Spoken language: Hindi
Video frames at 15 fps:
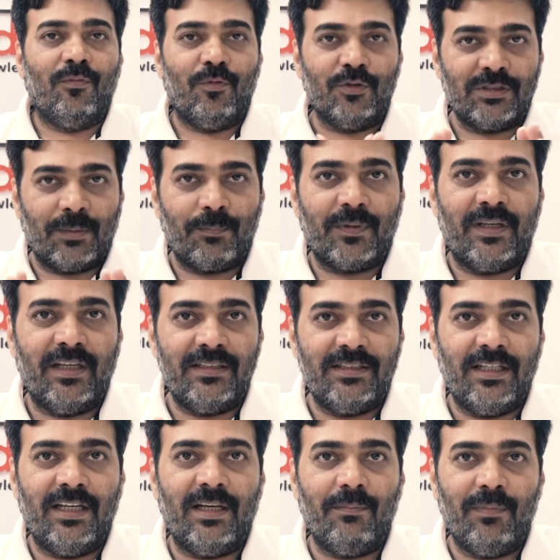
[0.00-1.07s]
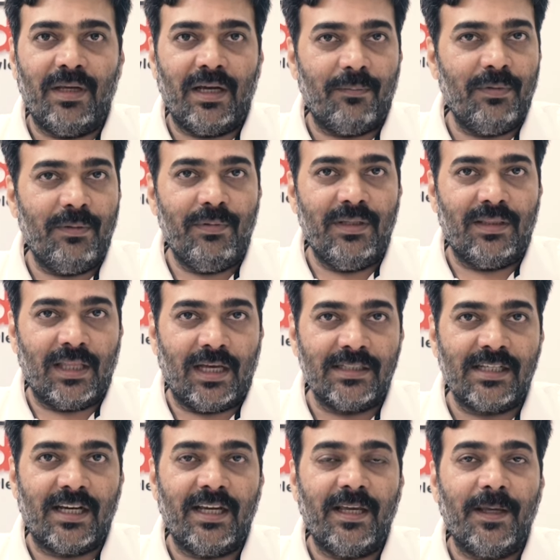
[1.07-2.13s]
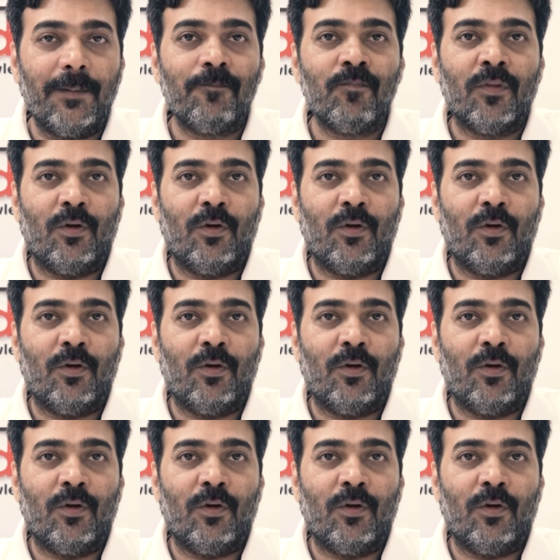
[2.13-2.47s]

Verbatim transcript: वो सबके जहन में अभी भी ताज़ा है